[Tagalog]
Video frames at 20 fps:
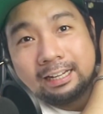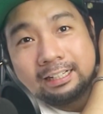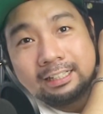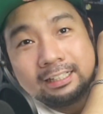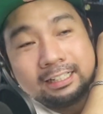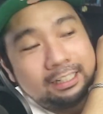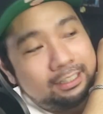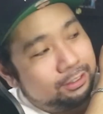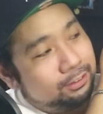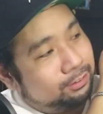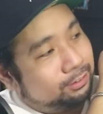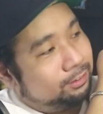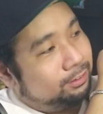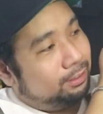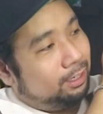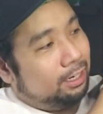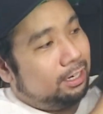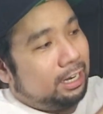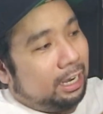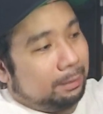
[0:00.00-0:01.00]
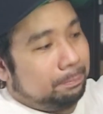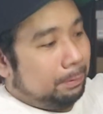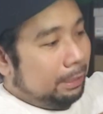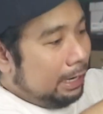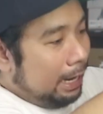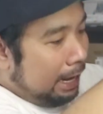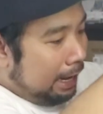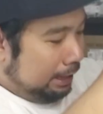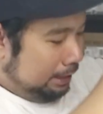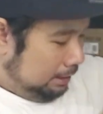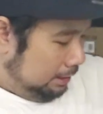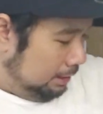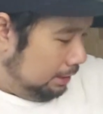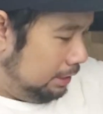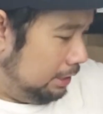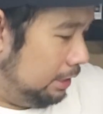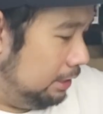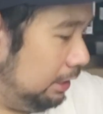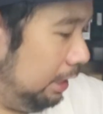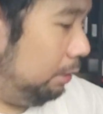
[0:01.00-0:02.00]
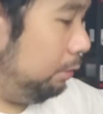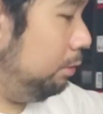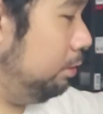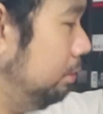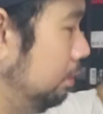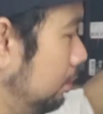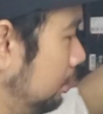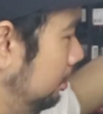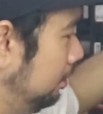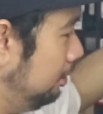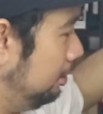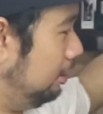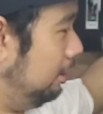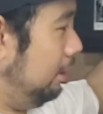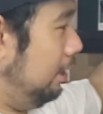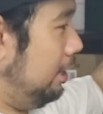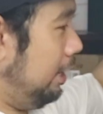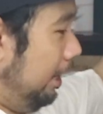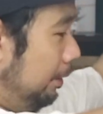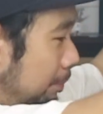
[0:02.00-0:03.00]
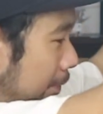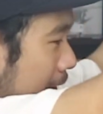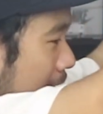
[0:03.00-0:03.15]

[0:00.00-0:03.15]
ka na, ano, ang laki pala. Naku, Laki